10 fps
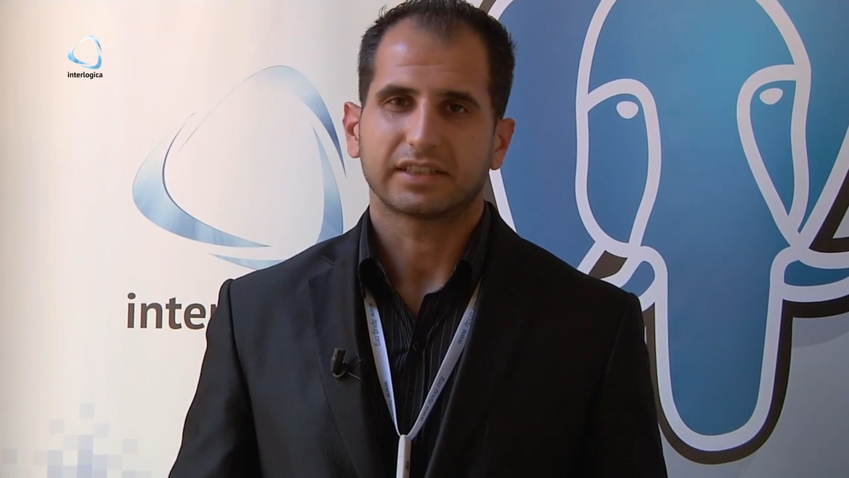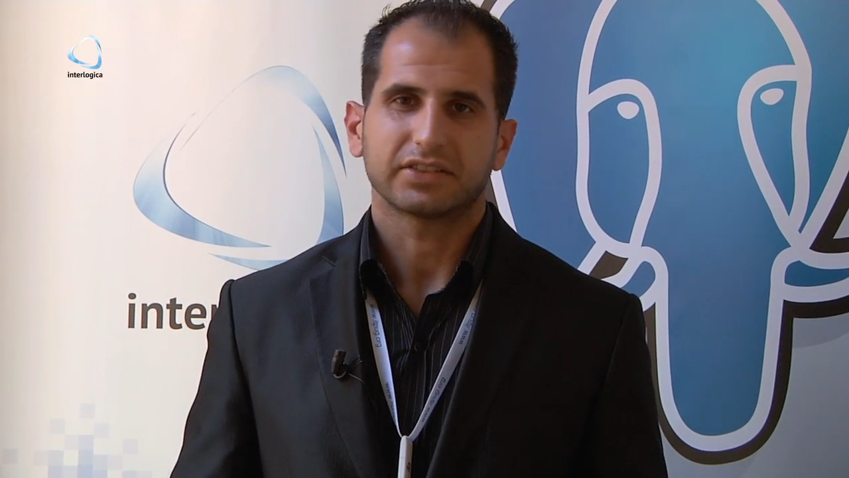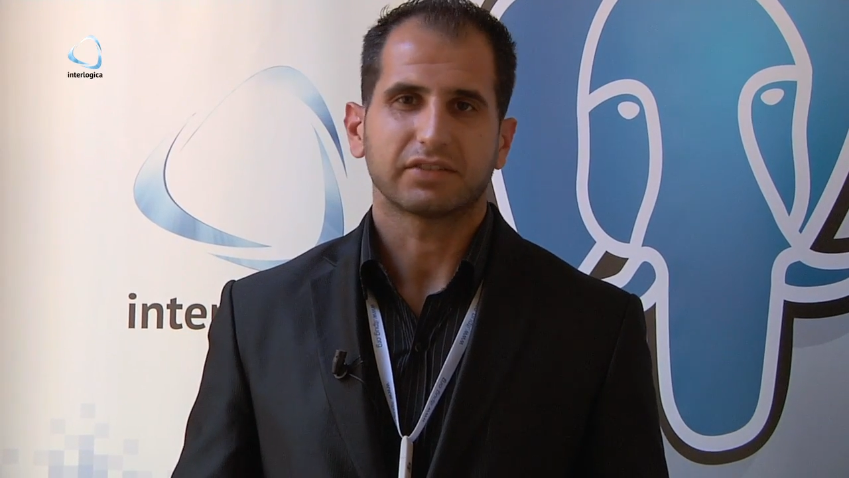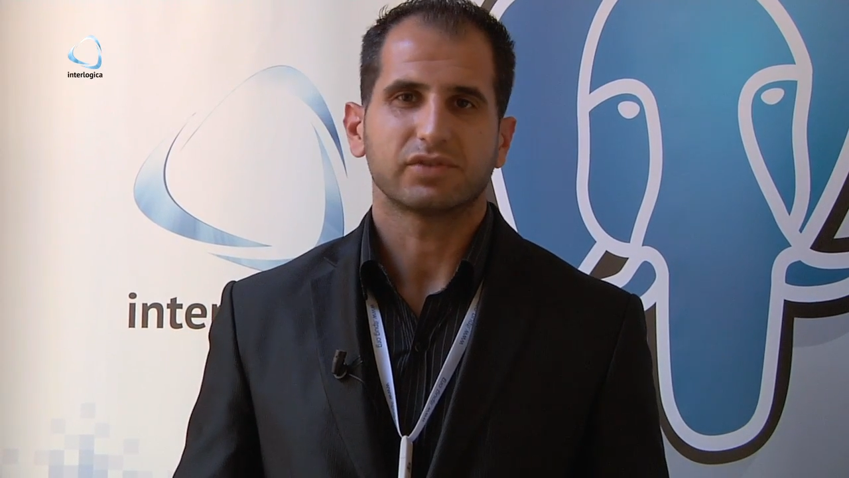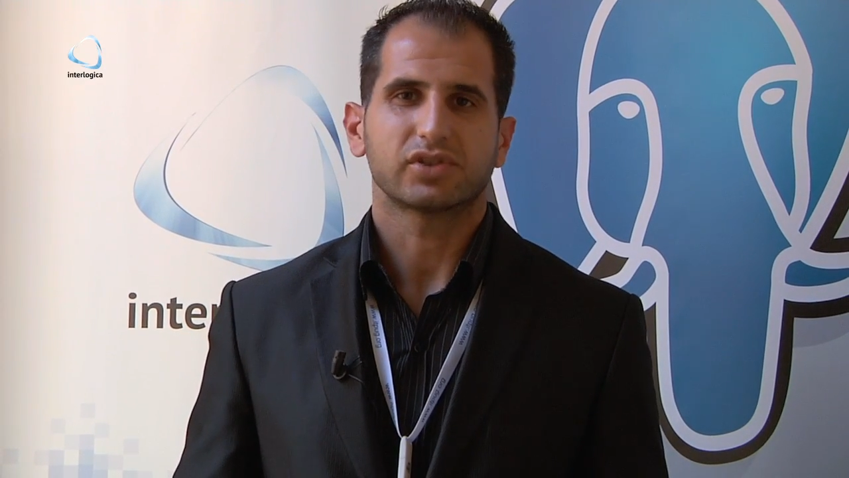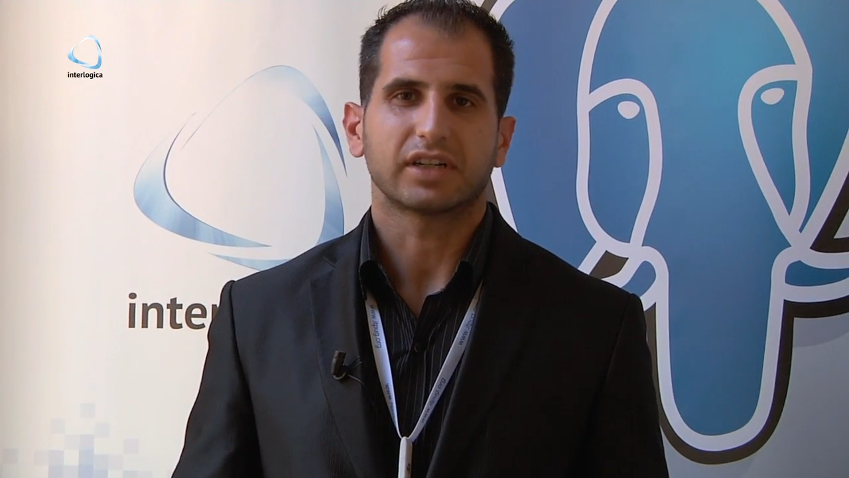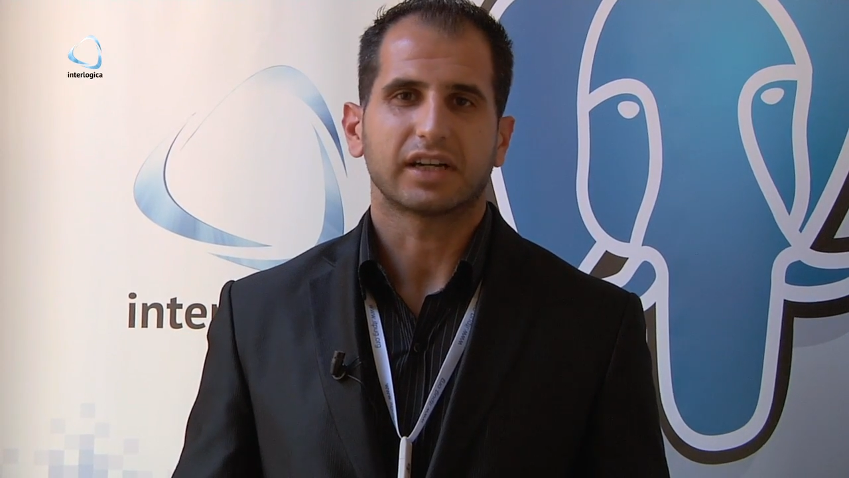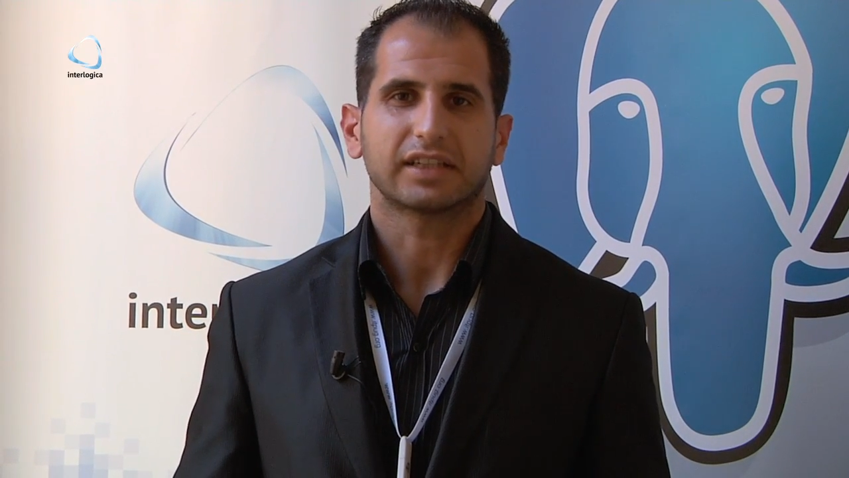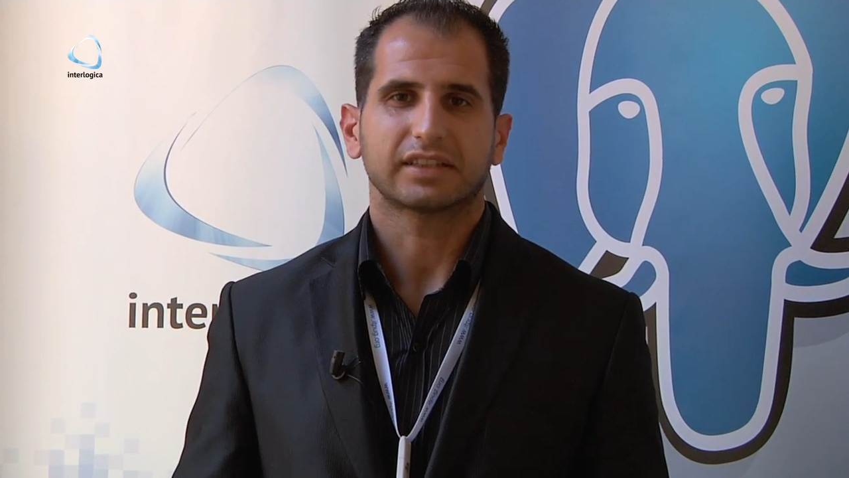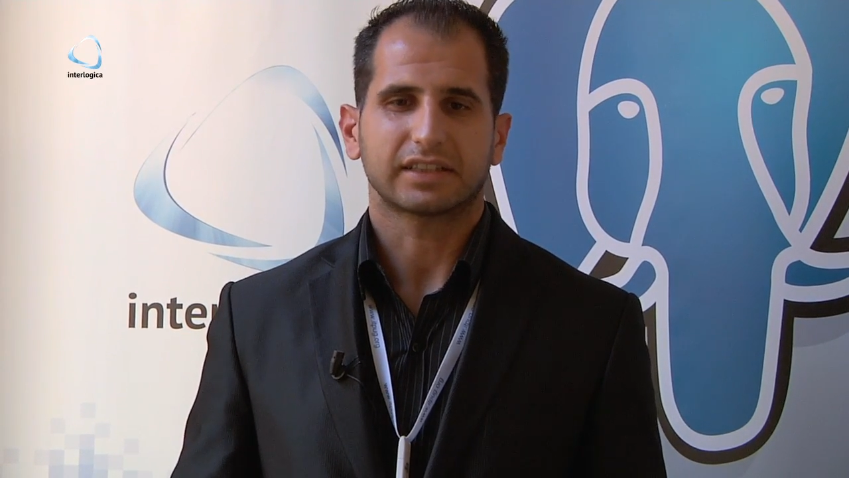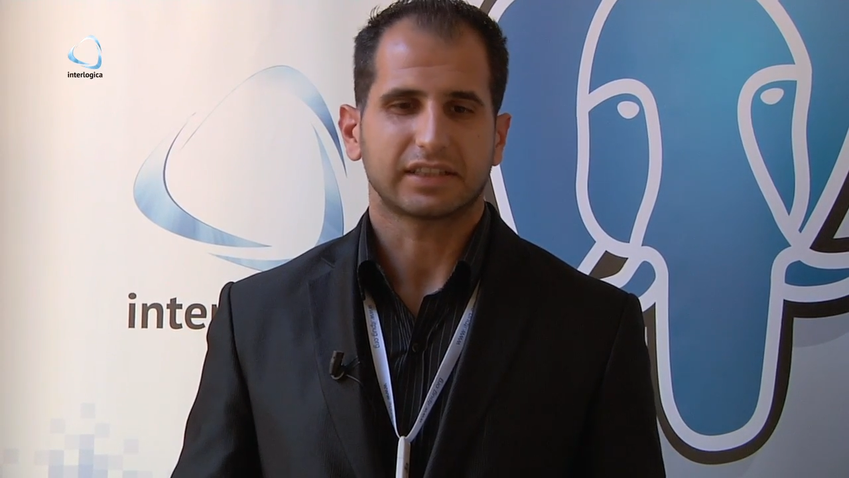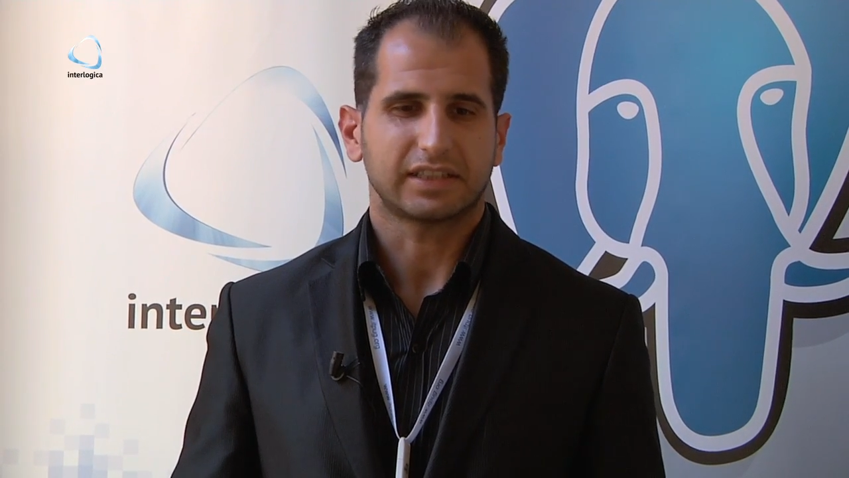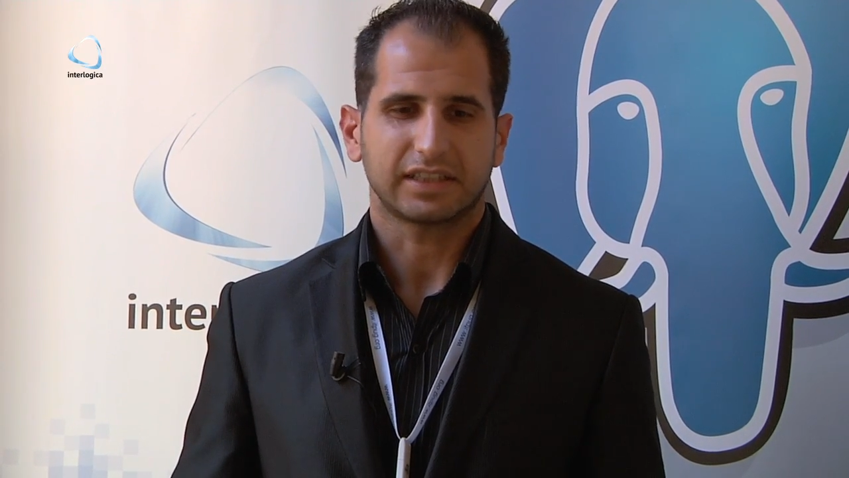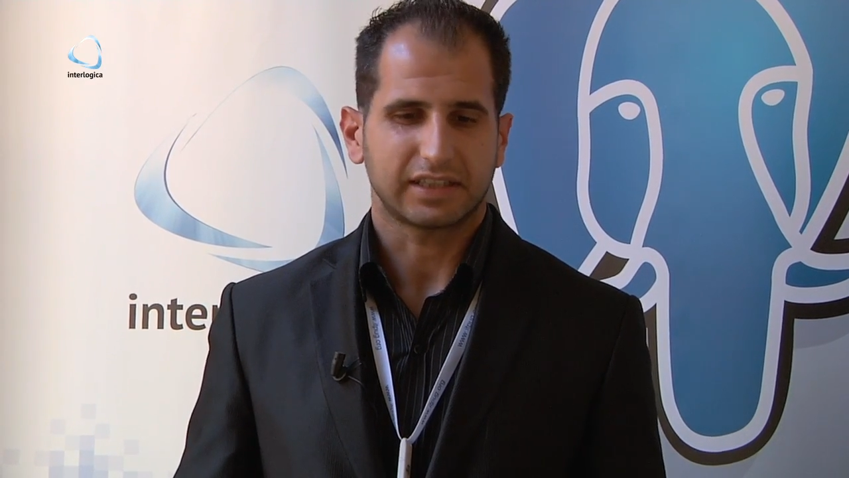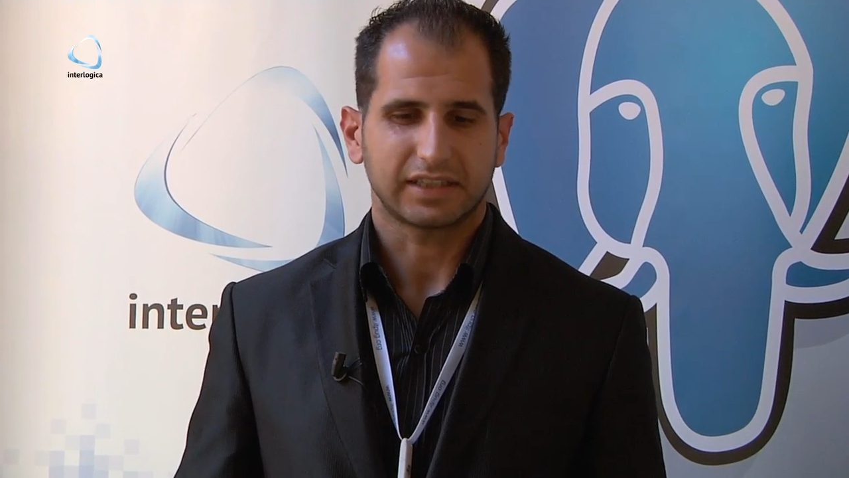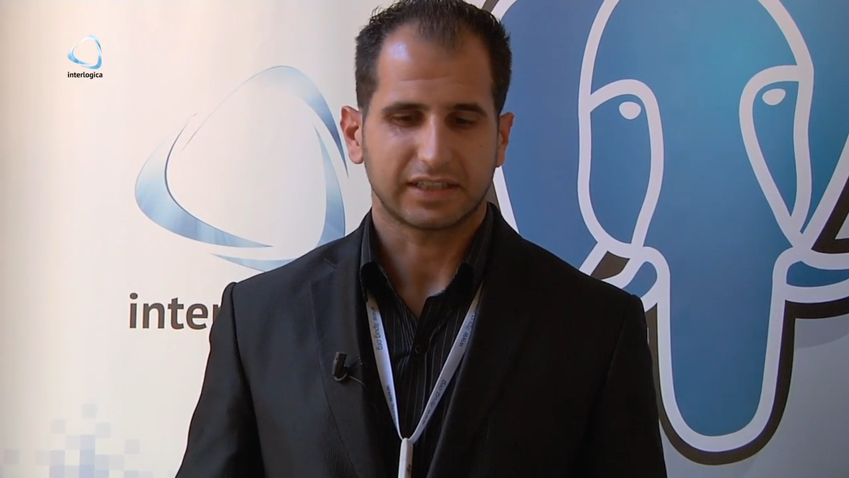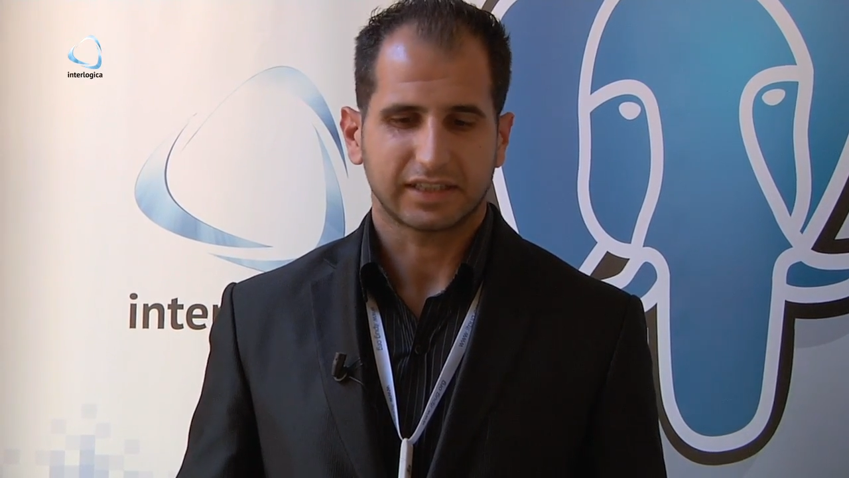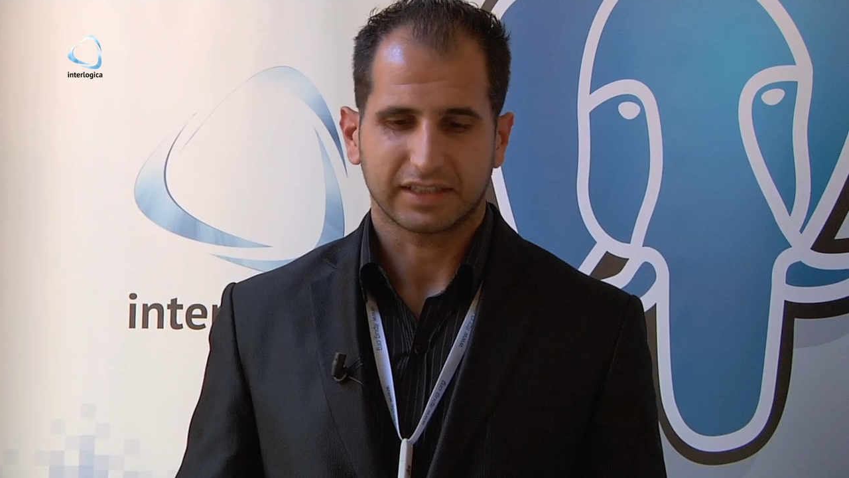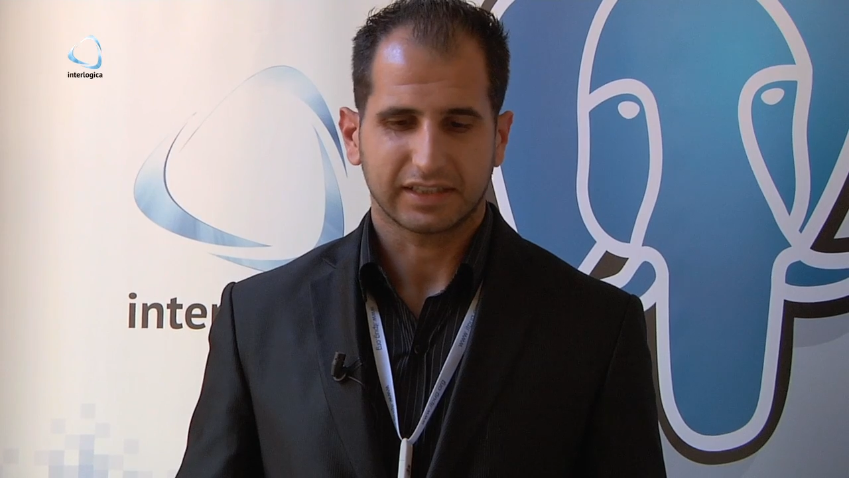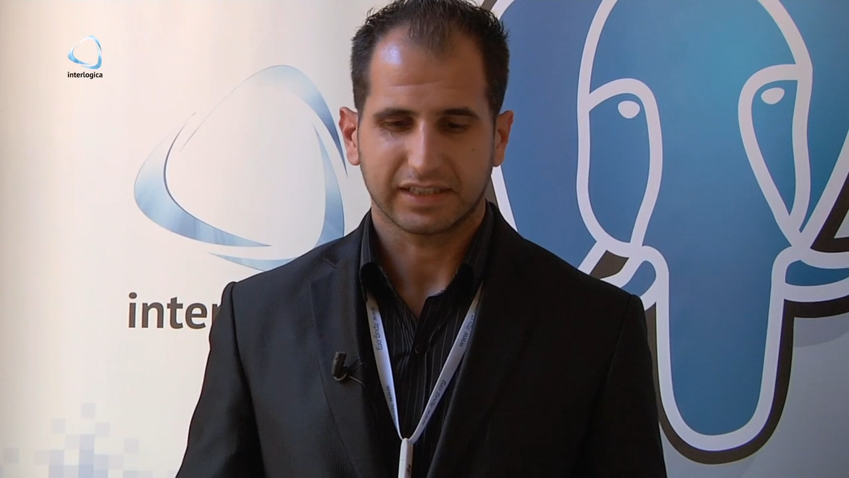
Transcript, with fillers: si è avvicinata,